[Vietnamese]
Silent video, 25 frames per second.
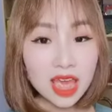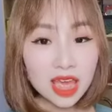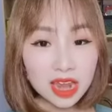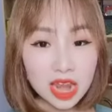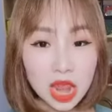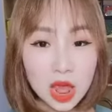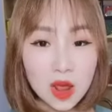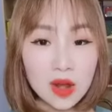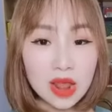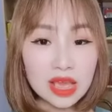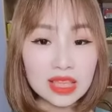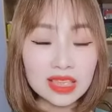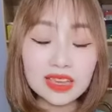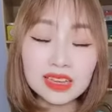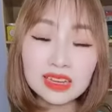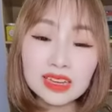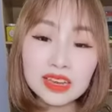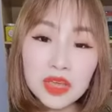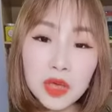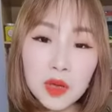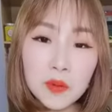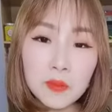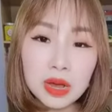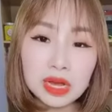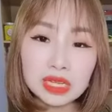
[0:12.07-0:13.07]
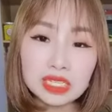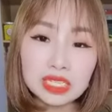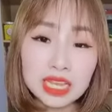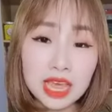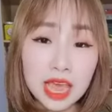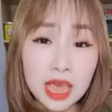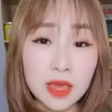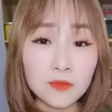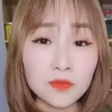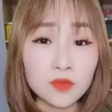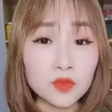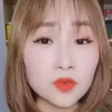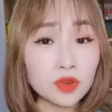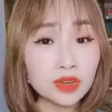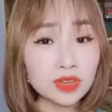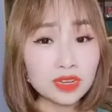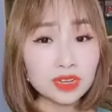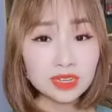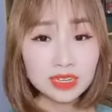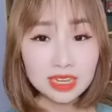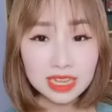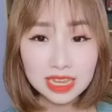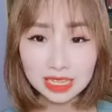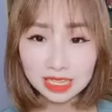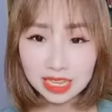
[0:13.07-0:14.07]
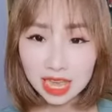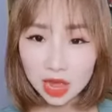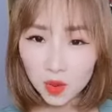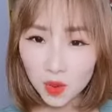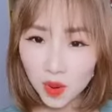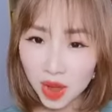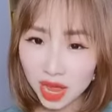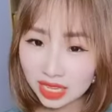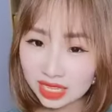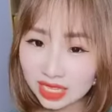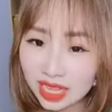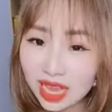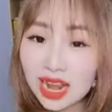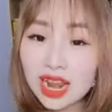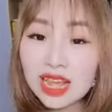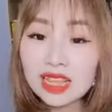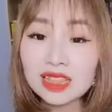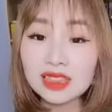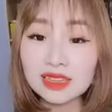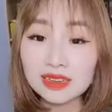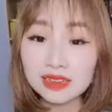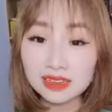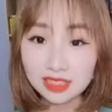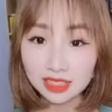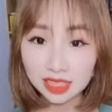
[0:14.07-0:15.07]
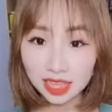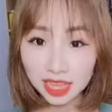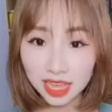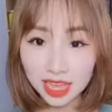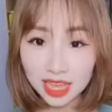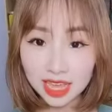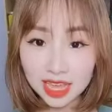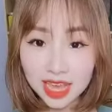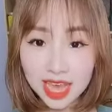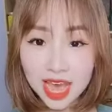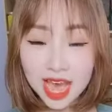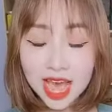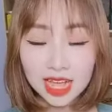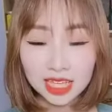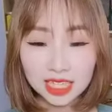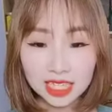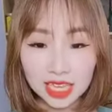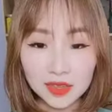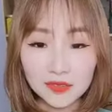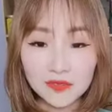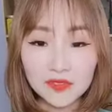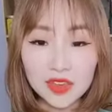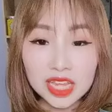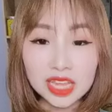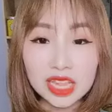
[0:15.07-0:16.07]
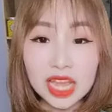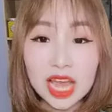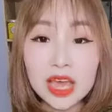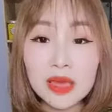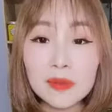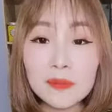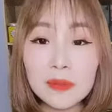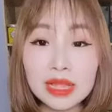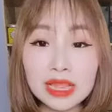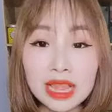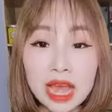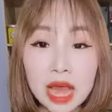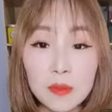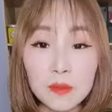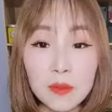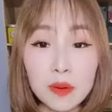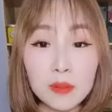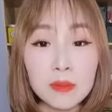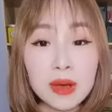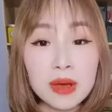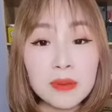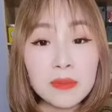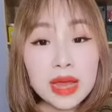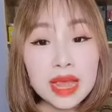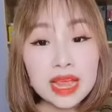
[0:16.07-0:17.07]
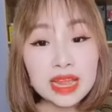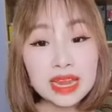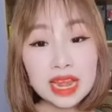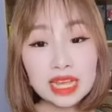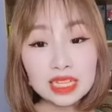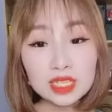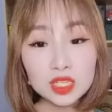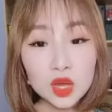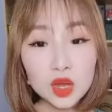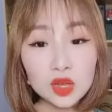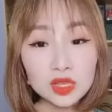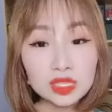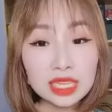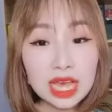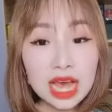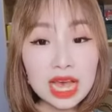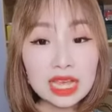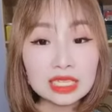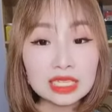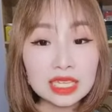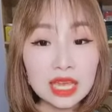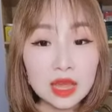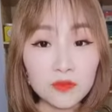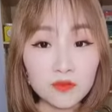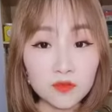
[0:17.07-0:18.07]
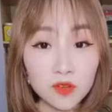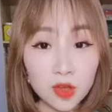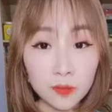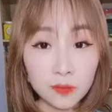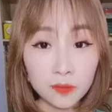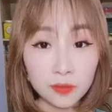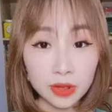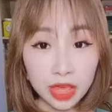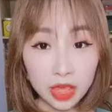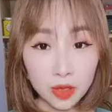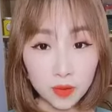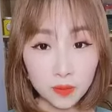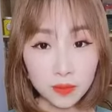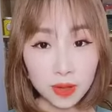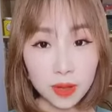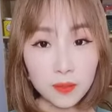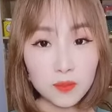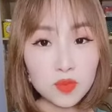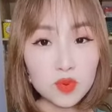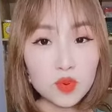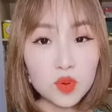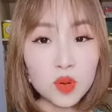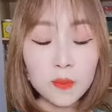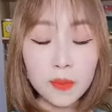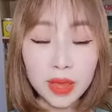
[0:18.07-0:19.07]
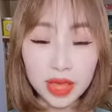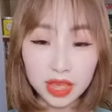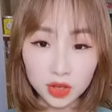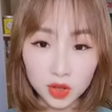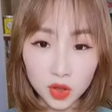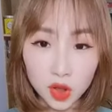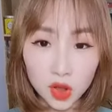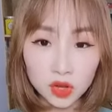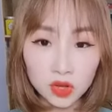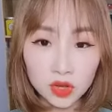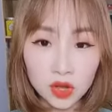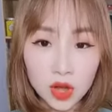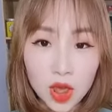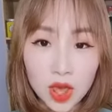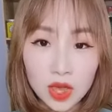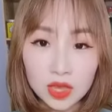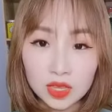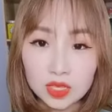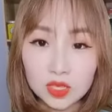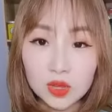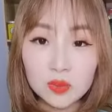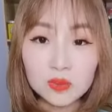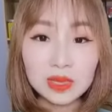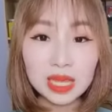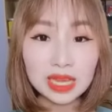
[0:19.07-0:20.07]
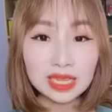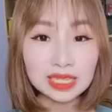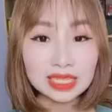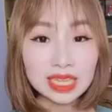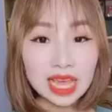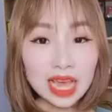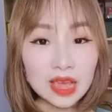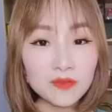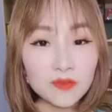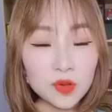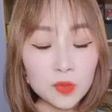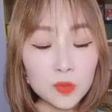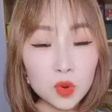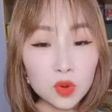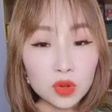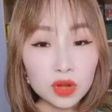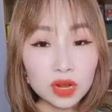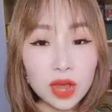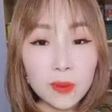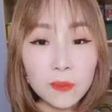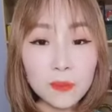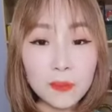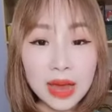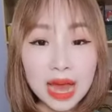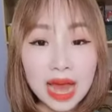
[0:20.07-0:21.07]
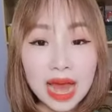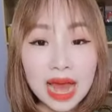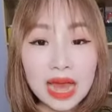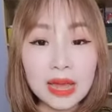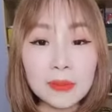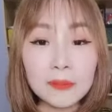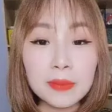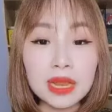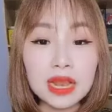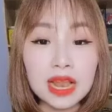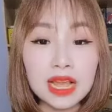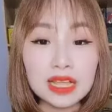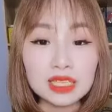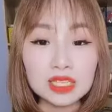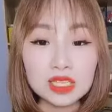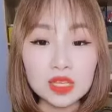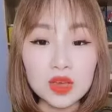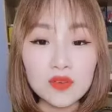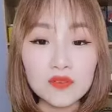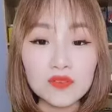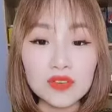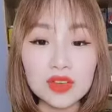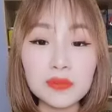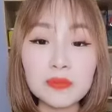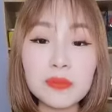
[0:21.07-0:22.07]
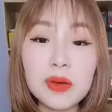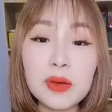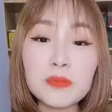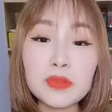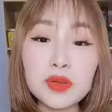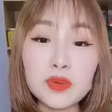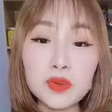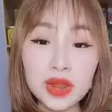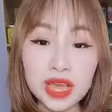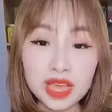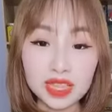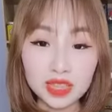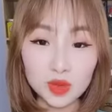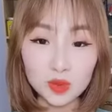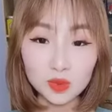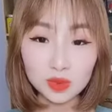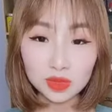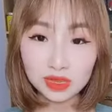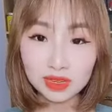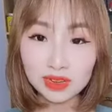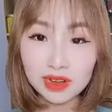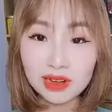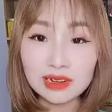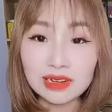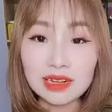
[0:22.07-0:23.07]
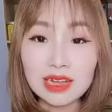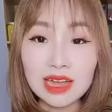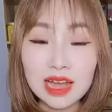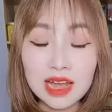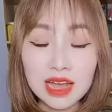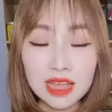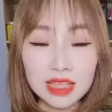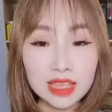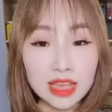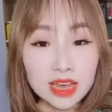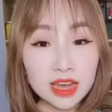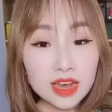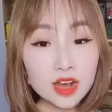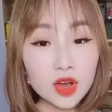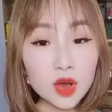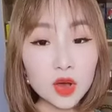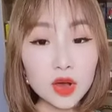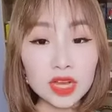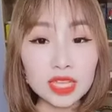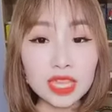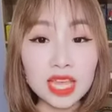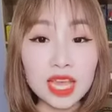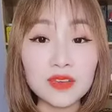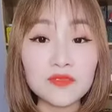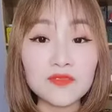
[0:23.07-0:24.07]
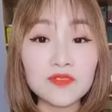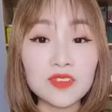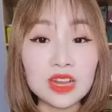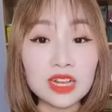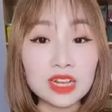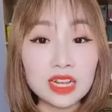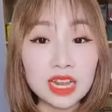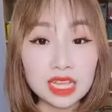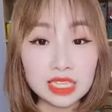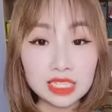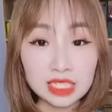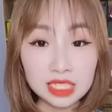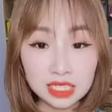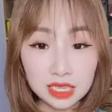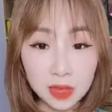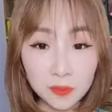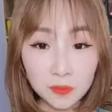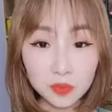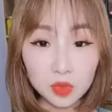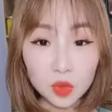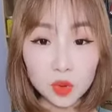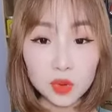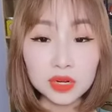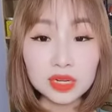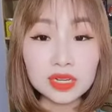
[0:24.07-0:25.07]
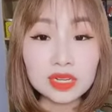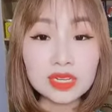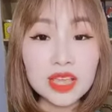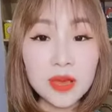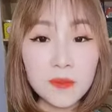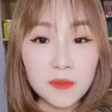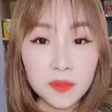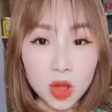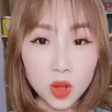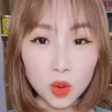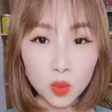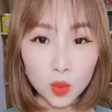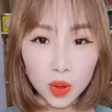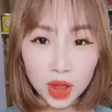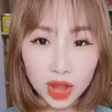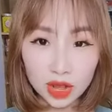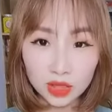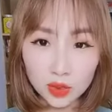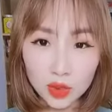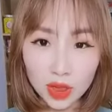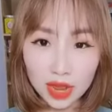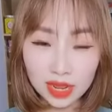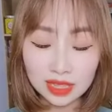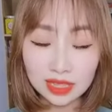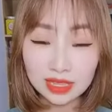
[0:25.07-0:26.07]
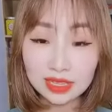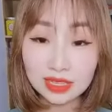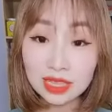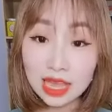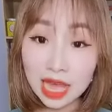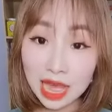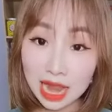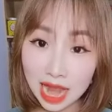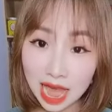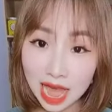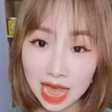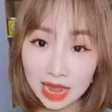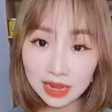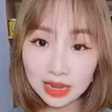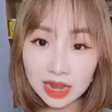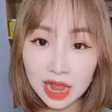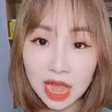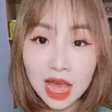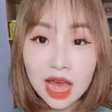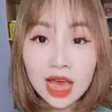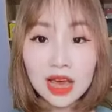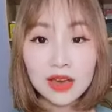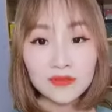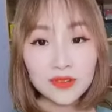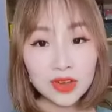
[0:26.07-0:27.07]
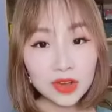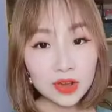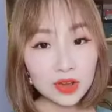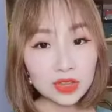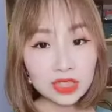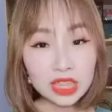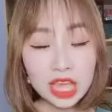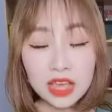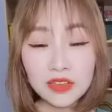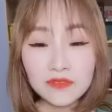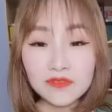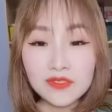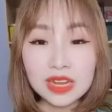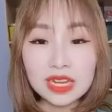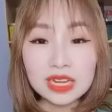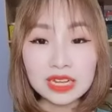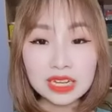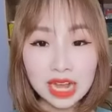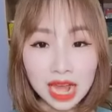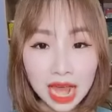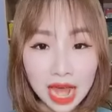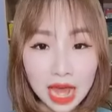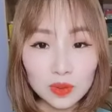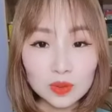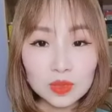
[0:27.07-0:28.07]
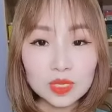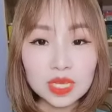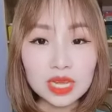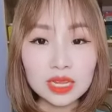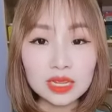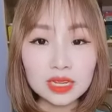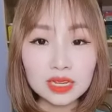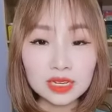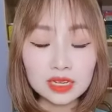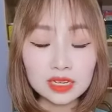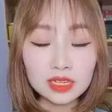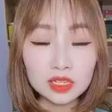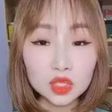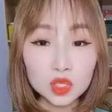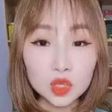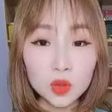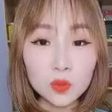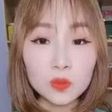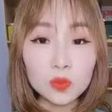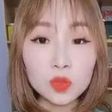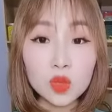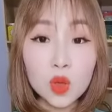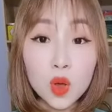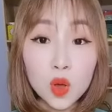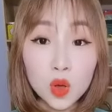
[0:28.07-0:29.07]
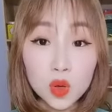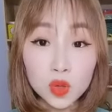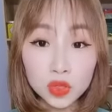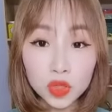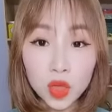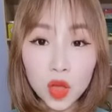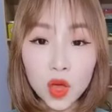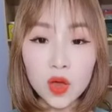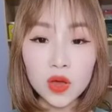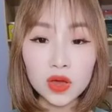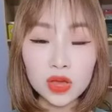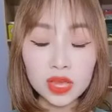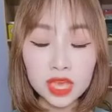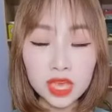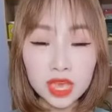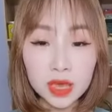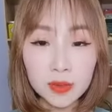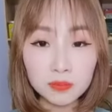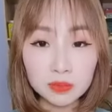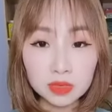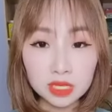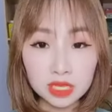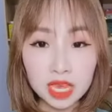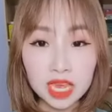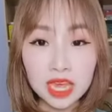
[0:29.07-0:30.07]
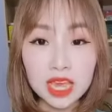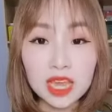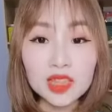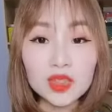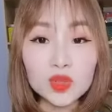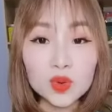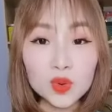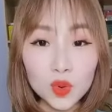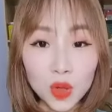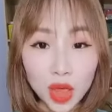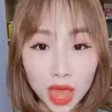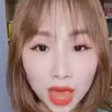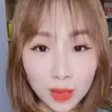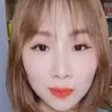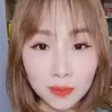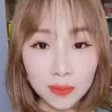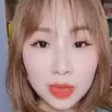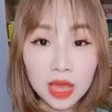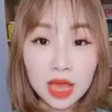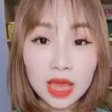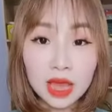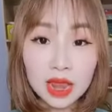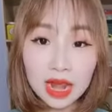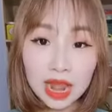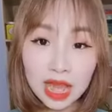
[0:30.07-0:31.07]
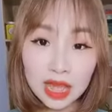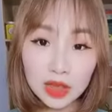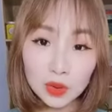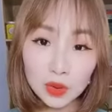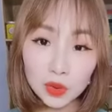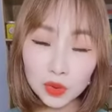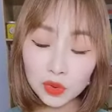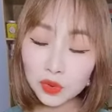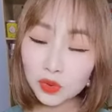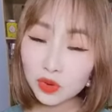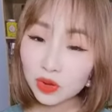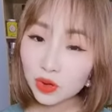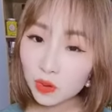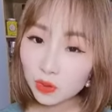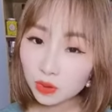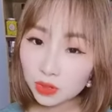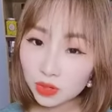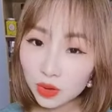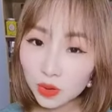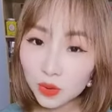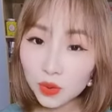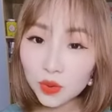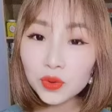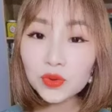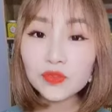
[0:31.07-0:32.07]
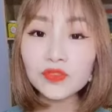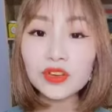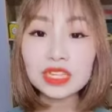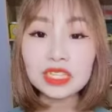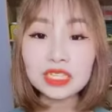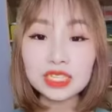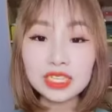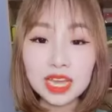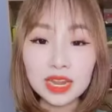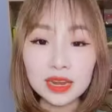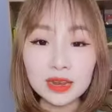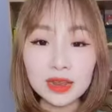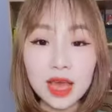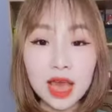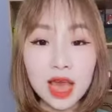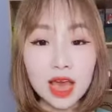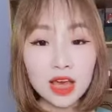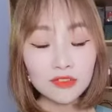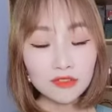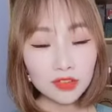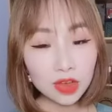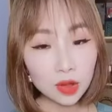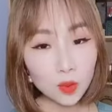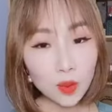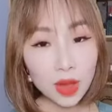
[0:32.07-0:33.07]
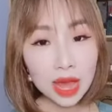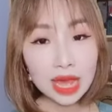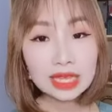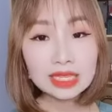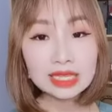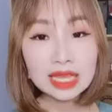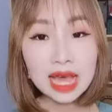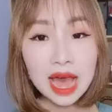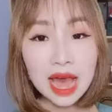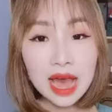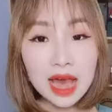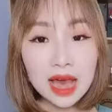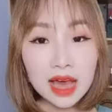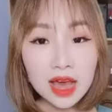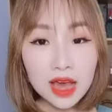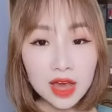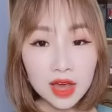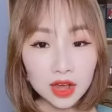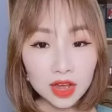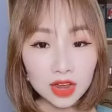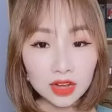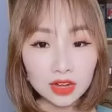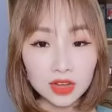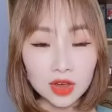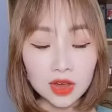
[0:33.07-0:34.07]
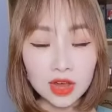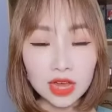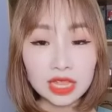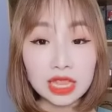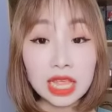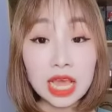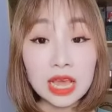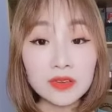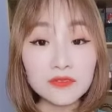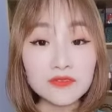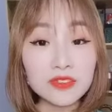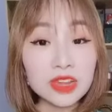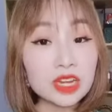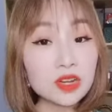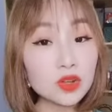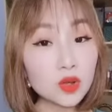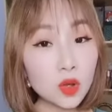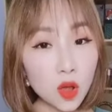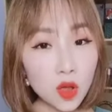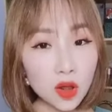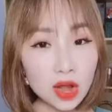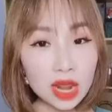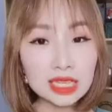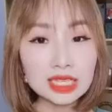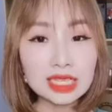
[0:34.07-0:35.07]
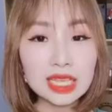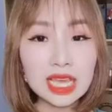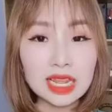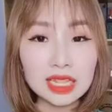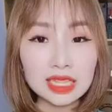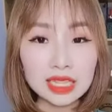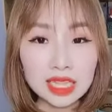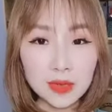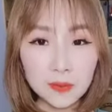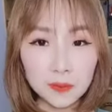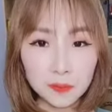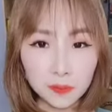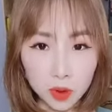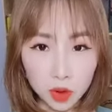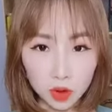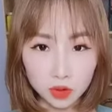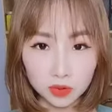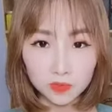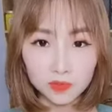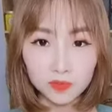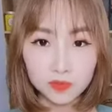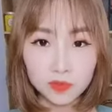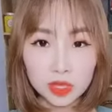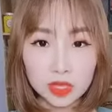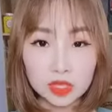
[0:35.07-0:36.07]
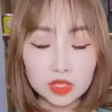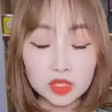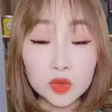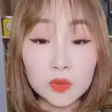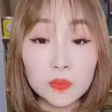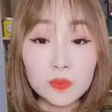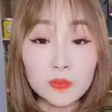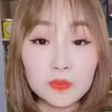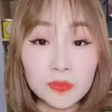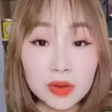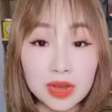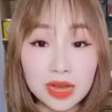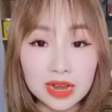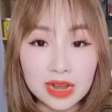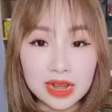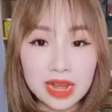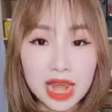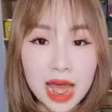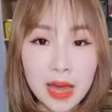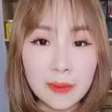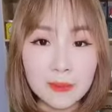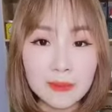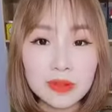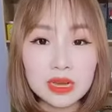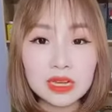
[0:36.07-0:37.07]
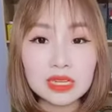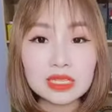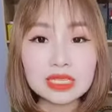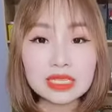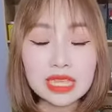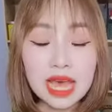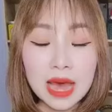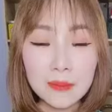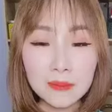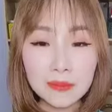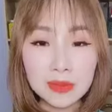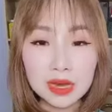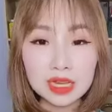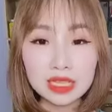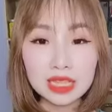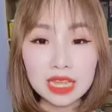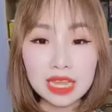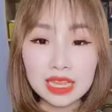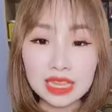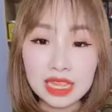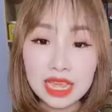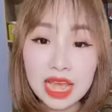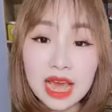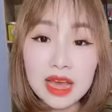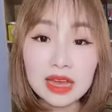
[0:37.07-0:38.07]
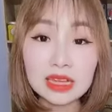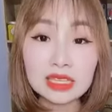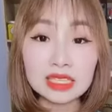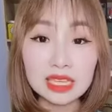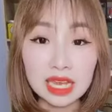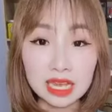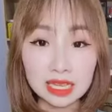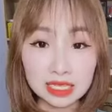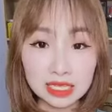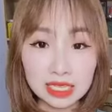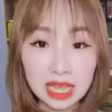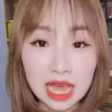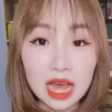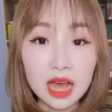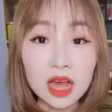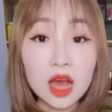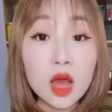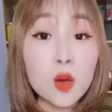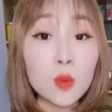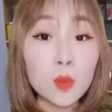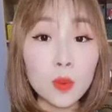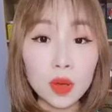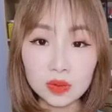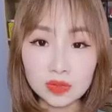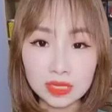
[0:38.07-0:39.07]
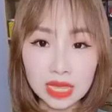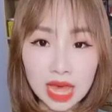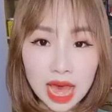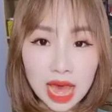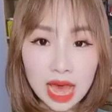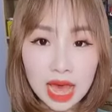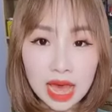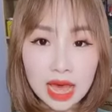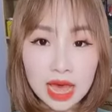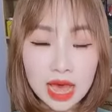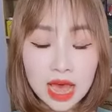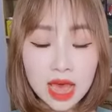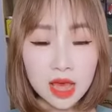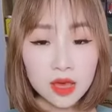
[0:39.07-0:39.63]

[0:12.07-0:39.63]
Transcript: đều là những điều mà các chị em phụ nữ đi ra ngoài rất là tự ti chính vì thế mà thảo mộc 37 đã cho ra sản phẩm kẹo mầm lúa mạch gôn giúp tăng size vòng một gấp 20 lần so với mầm đậu nành thông thường nhờ có cái thành phần là sâm tố nữ nhập khẩu hoàn toàn từ thái lan và có thành phần cao trinh nữ giúp thu nhỏ kiềm chế thu hẹp lại khối u không cho khối u phát triển và ngoài ra còn còn có cái thành phần collagen tip 1 giúp mờ nám, mờ sạm, mờ tấn nhang, trắng sáng, hồng hào da.